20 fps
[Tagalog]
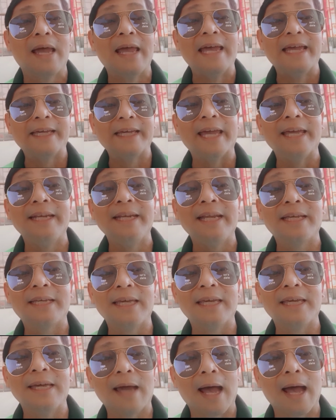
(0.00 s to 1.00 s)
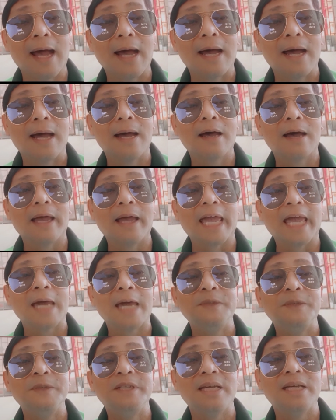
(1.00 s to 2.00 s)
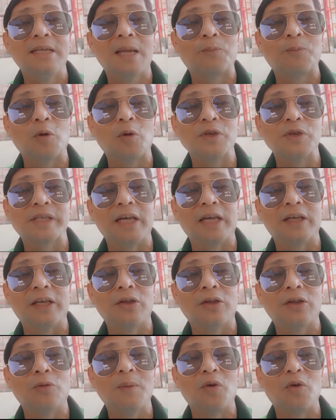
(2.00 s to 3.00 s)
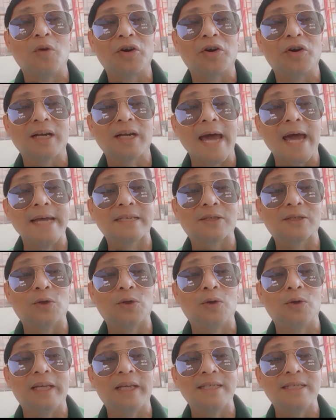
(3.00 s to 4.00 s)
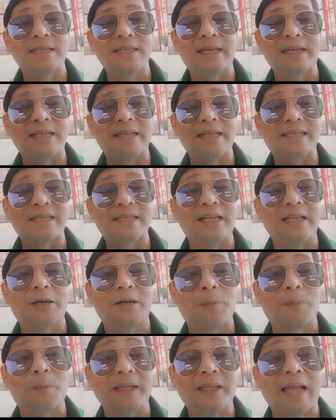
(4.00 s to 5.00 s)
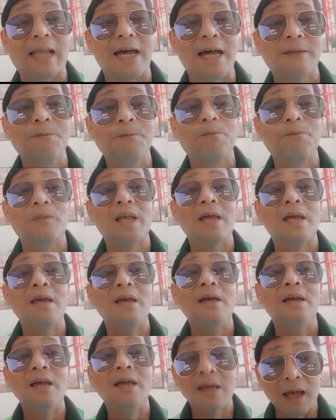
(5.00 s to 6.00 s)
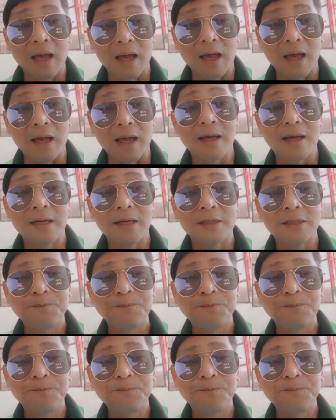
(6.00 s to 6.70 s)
Kenny King uh, FG na pumasaya no, Memorial High School in City Center, Pandan uh,